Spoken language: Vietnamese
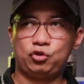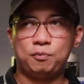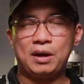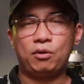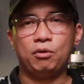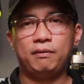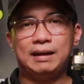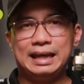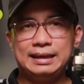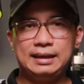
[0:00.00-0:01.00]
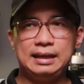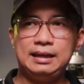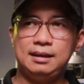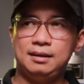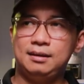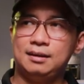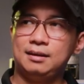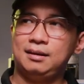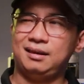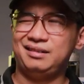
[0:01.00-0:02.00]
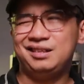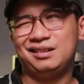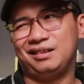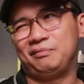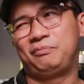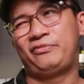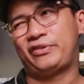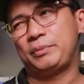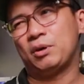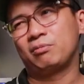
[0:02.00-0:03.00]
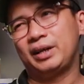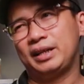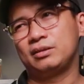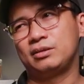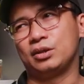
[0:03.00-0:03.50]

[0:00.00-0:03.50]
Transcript: Tobacco, Vani gần như là Frank Blockhead,